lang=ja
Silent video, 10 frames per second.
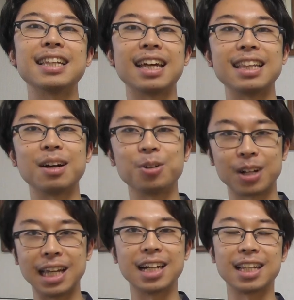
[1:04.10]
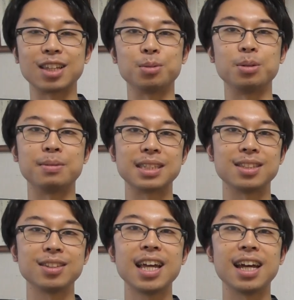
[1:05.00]
ただいた方がいいかなと思いま
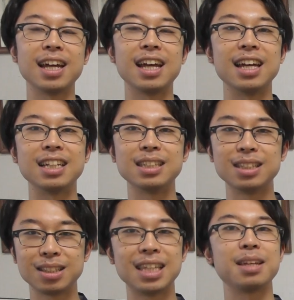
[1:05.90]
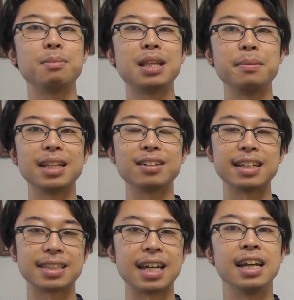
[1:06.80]
すので、ぜひ見てみてく
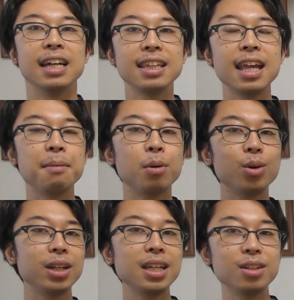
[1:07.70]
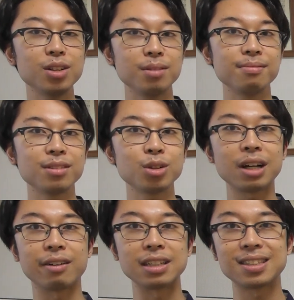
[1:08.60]
ださい。で、ボーリングと
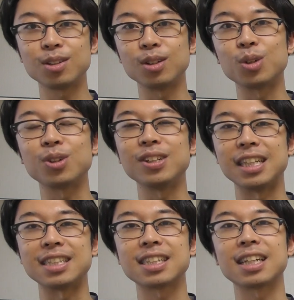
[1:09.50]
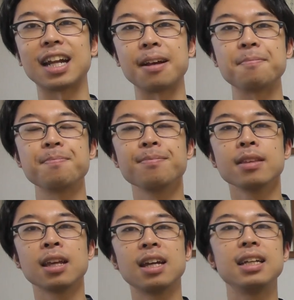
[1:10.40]
かはすごい得意です、彼。
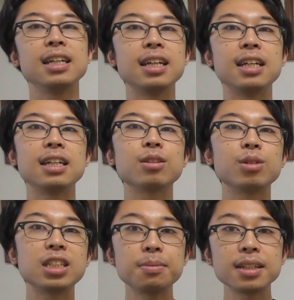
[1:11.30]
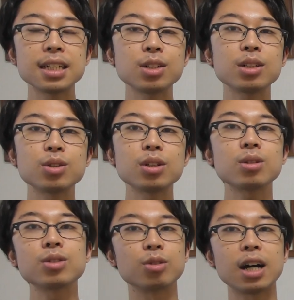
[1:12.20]
一番最初はそれ
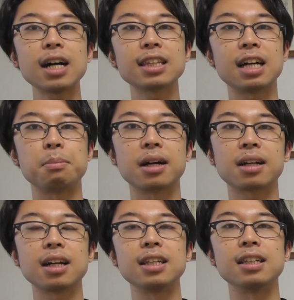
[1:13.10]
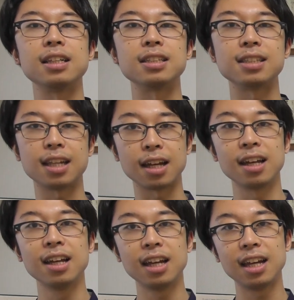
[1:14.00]
こそガーターばっかりでです
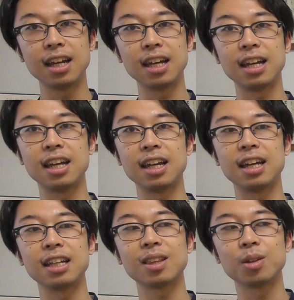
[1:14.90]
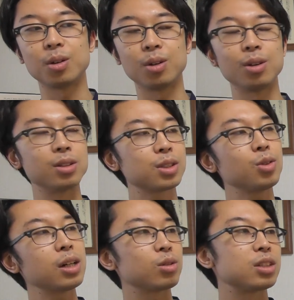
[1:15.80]
ね、
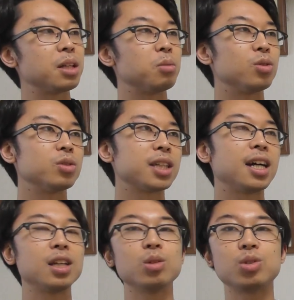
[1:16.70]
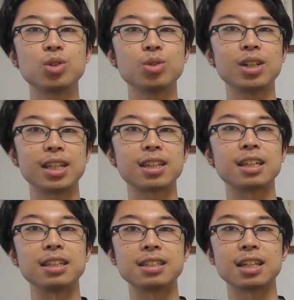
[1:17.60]
スコアとしても3、40ぐらいだっ
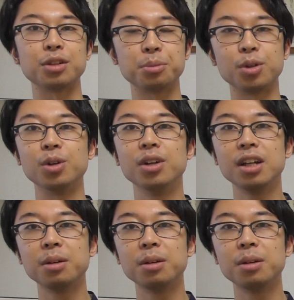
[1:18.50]
たんですけども、